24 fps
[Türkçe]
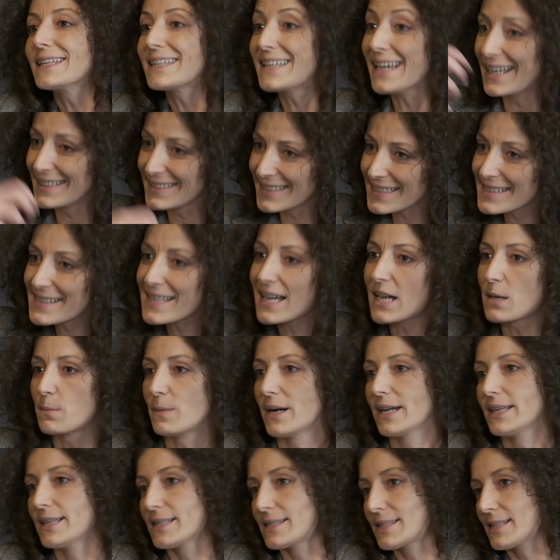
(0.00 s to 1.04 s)
kendi
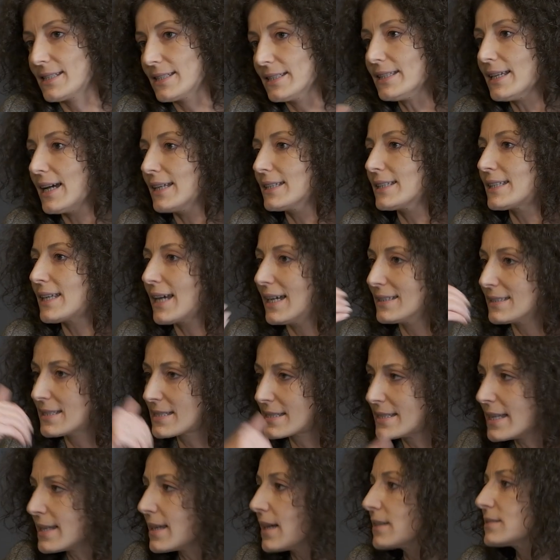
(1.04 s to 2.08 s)
sermayesini yani
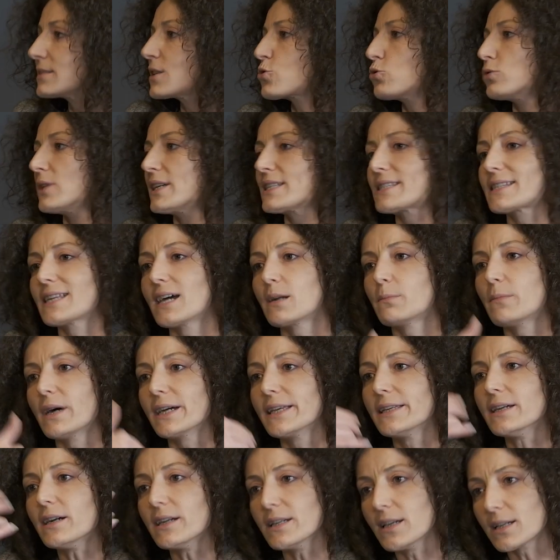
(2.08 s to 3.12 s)
kendisine yandaş olan
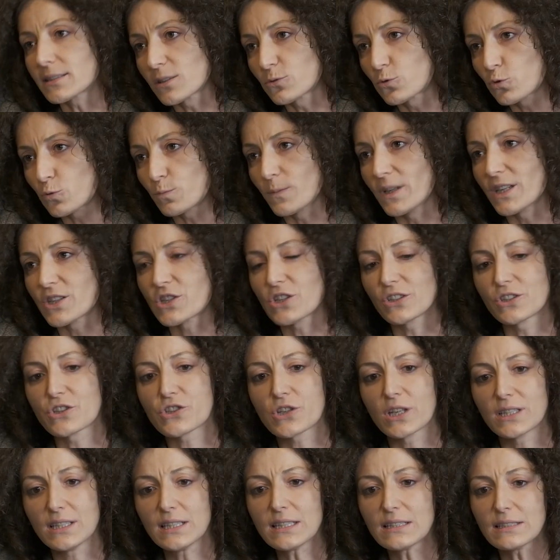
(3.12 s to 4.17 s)
sermayeyi ayakta tutmaya
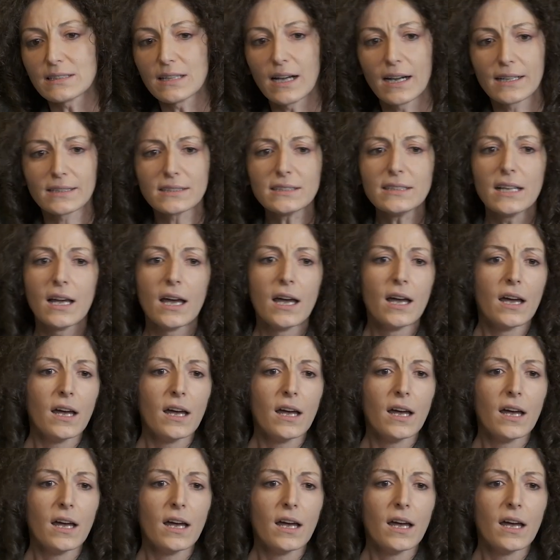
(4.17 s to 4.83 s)
çalışan iktidarın